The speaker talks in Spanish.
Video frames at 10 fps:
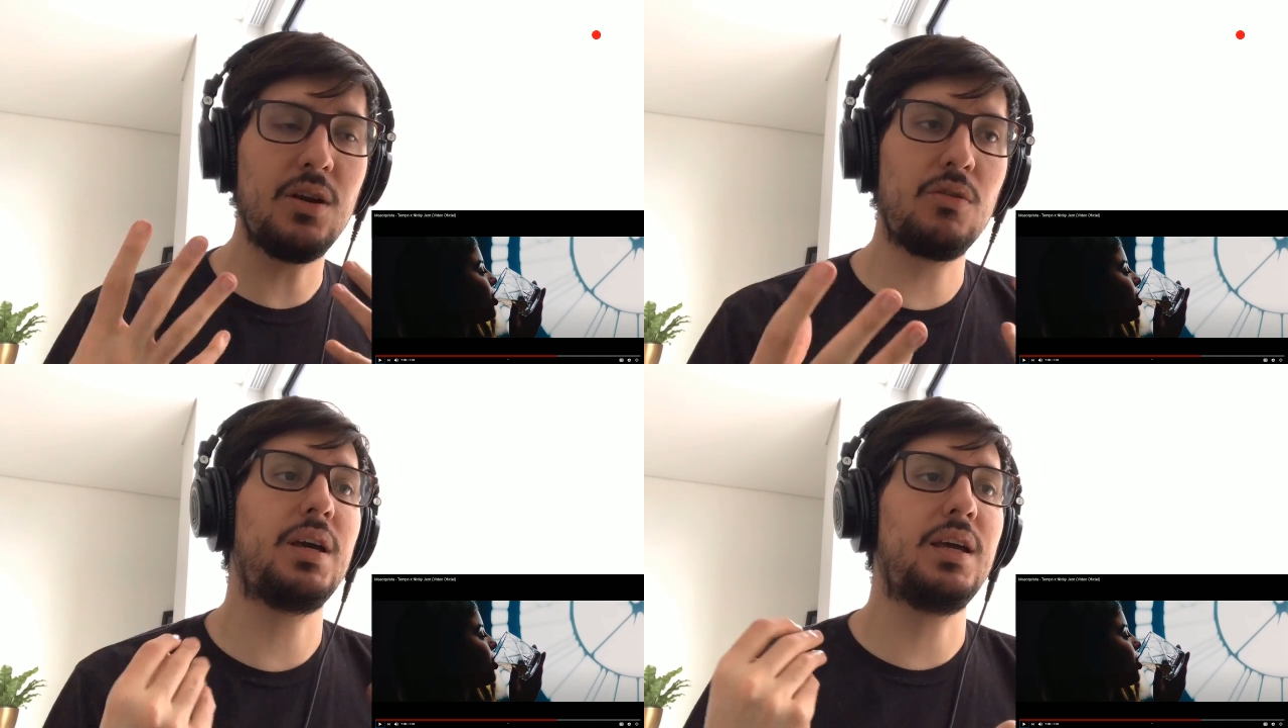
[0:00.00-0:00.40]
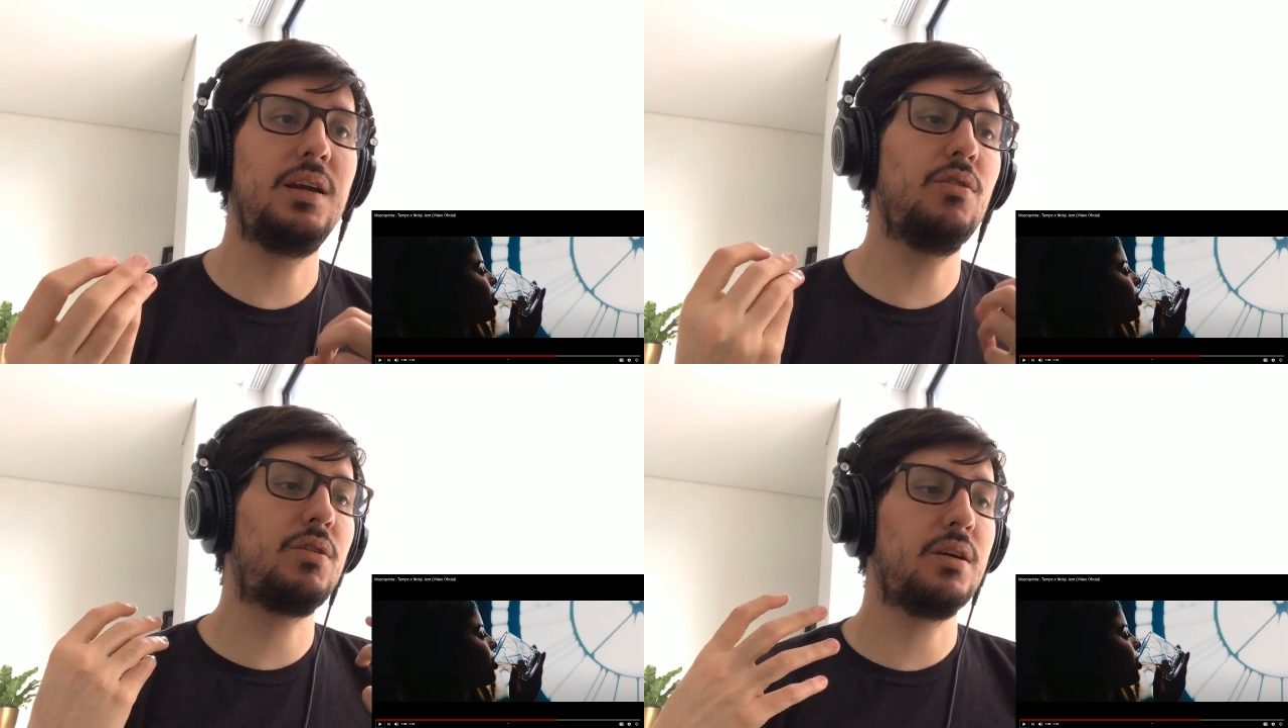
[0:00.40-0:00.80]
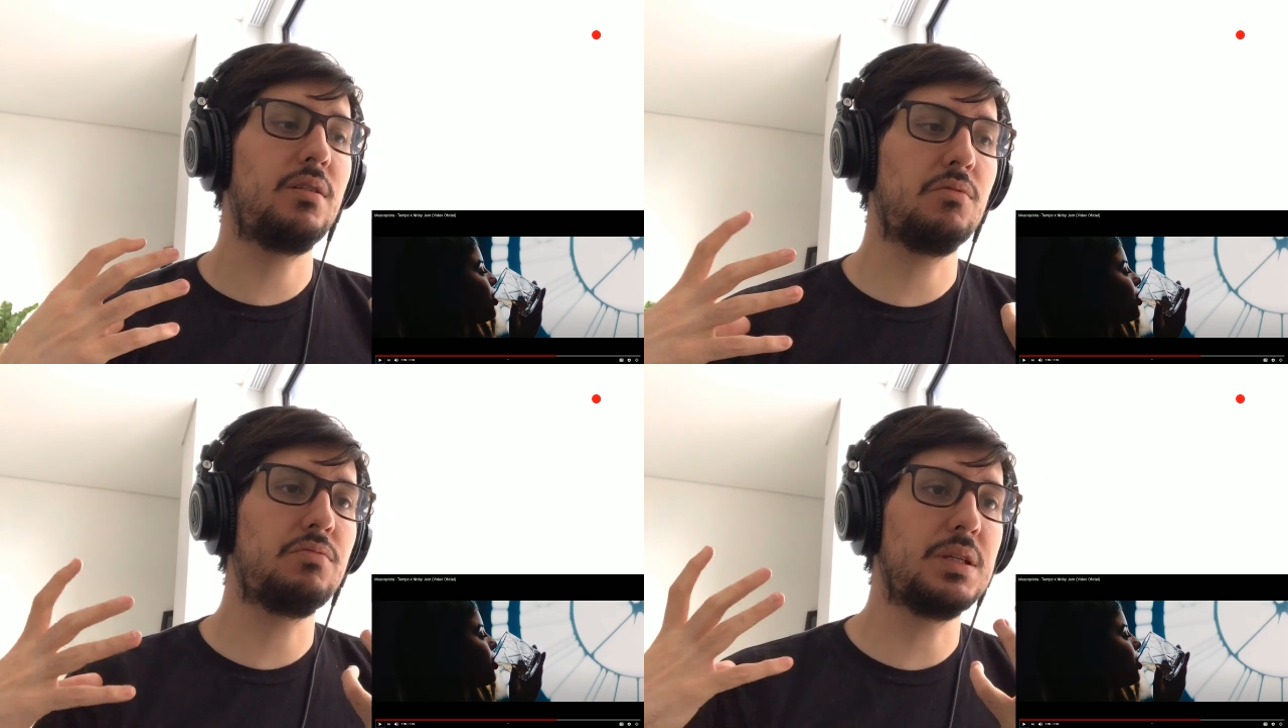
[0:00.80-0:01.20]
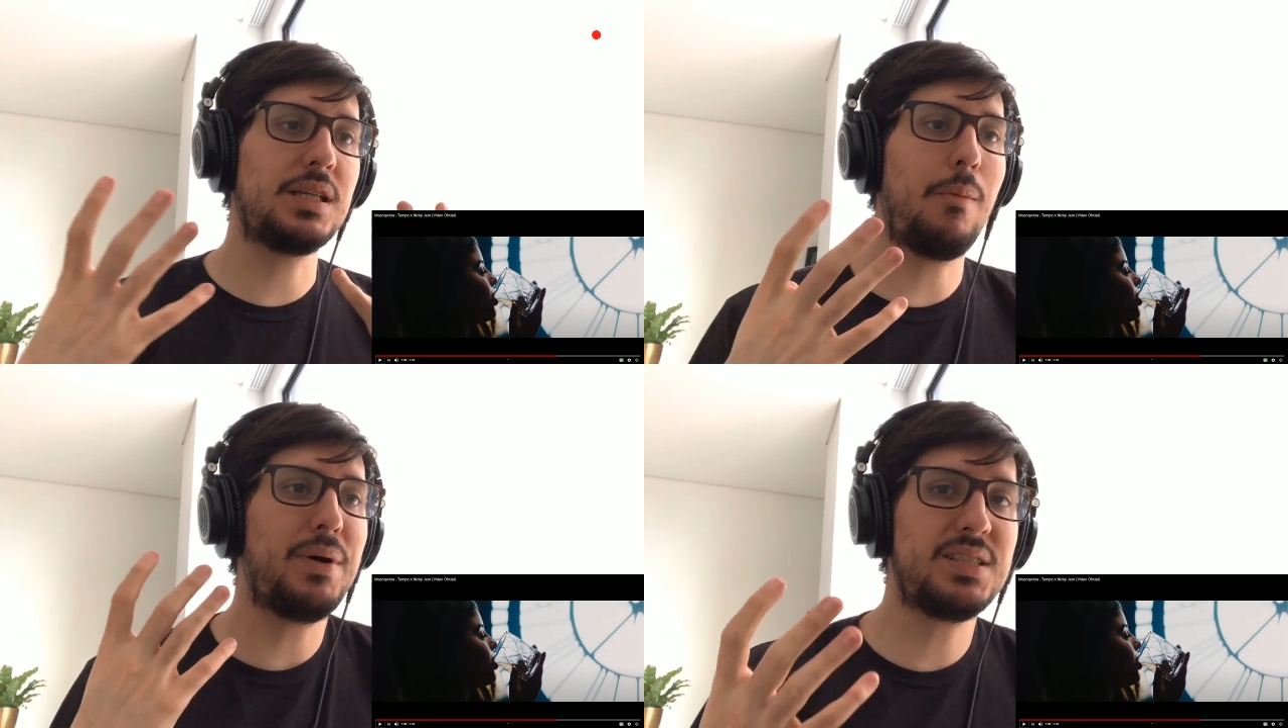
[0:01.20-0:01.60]
en lo que, en lo que
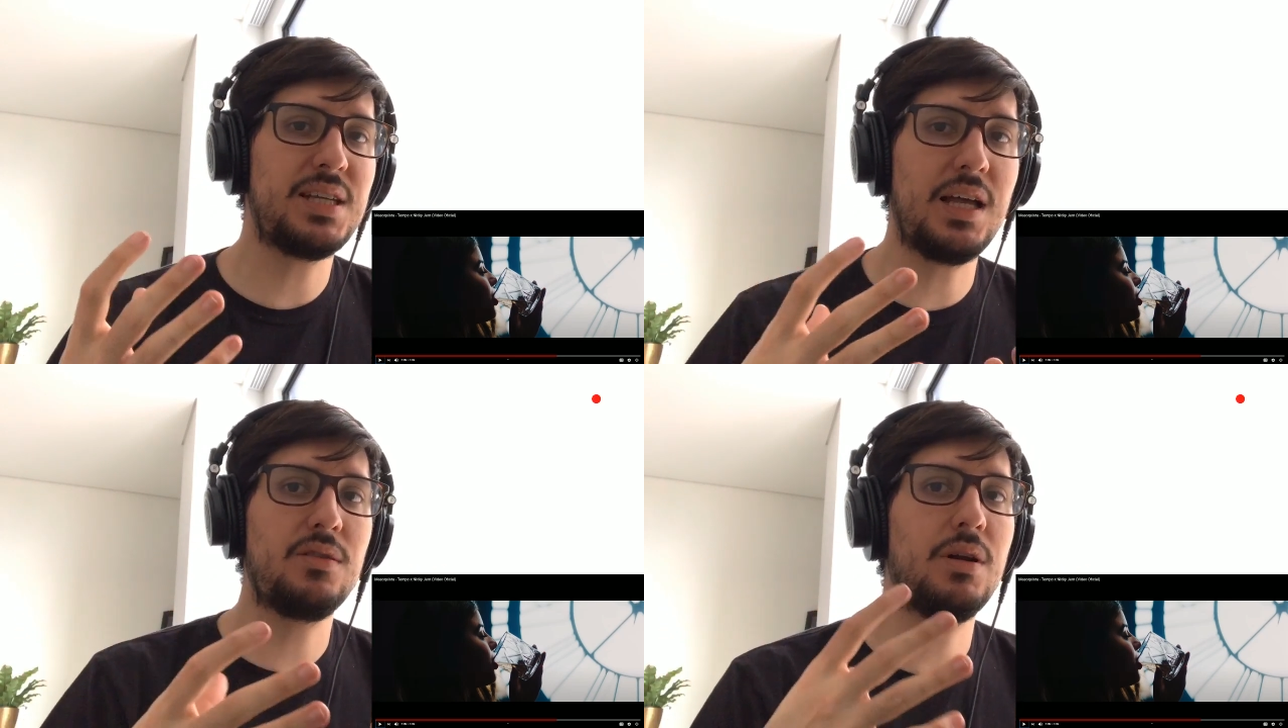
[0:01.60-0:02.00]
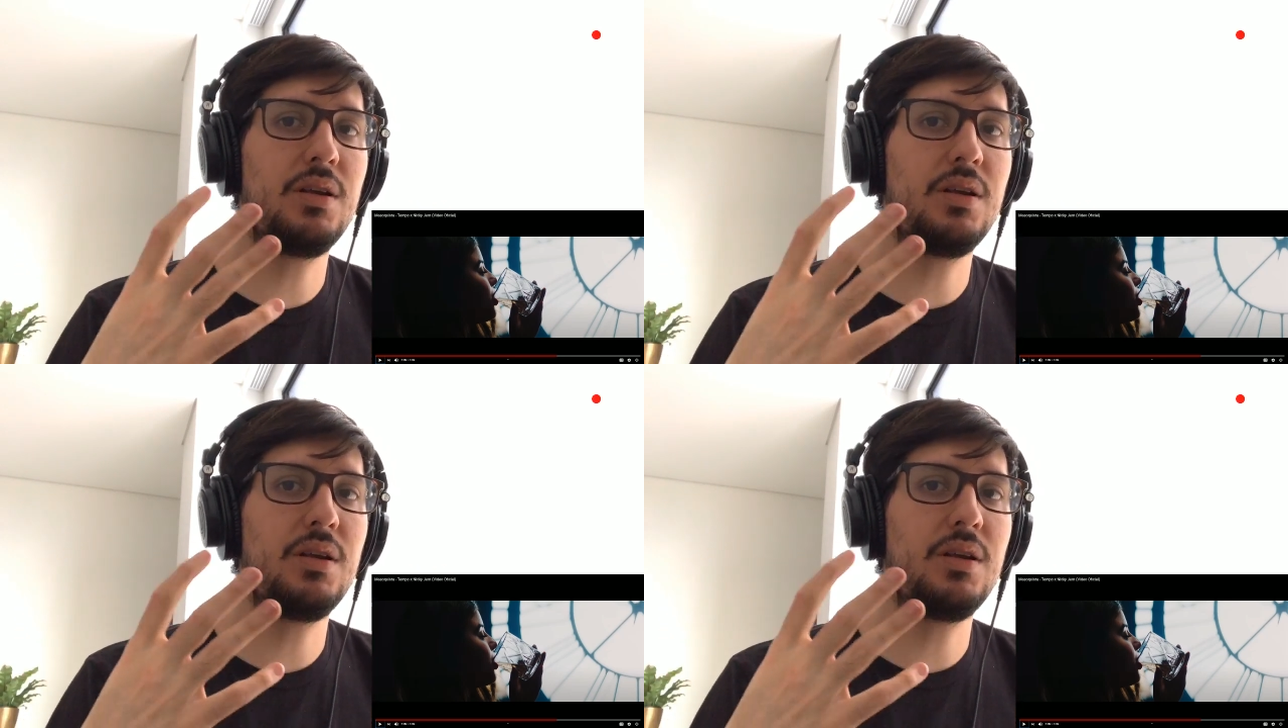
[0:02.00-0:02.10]
está pasando a